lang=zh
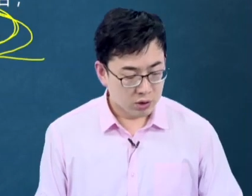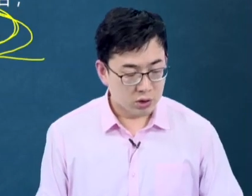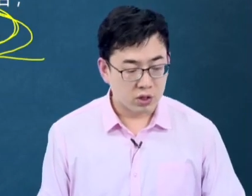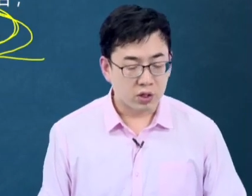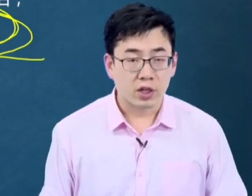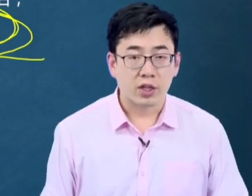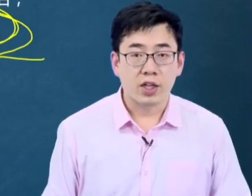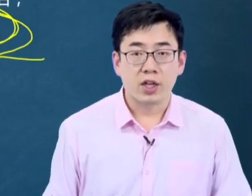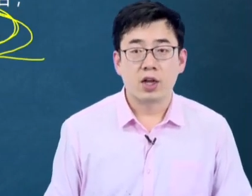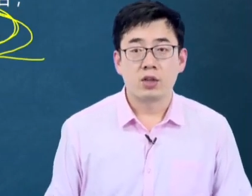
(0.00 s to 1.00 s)
这是给
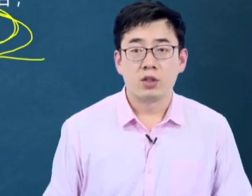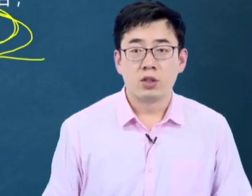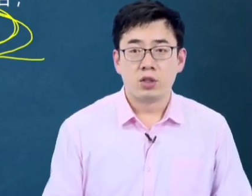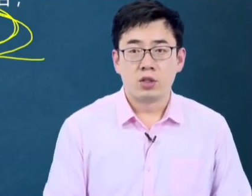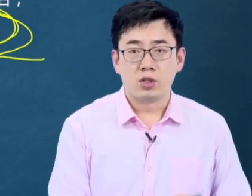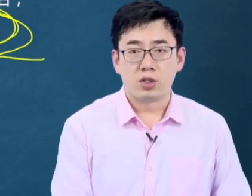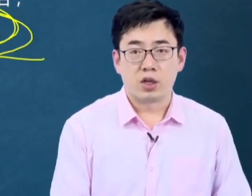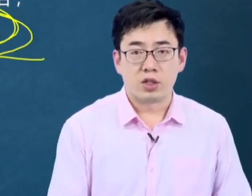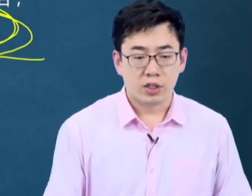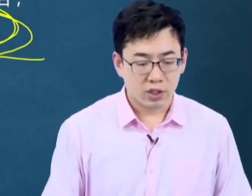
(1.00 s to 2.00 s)
大家。
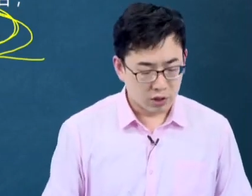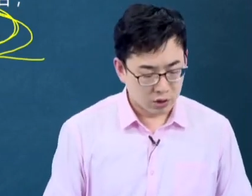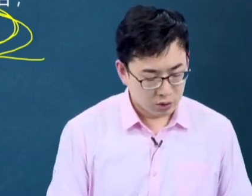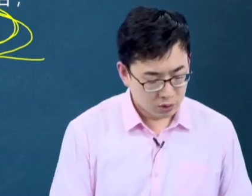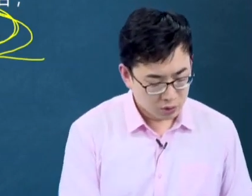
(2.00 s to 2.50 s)
讲一下这个，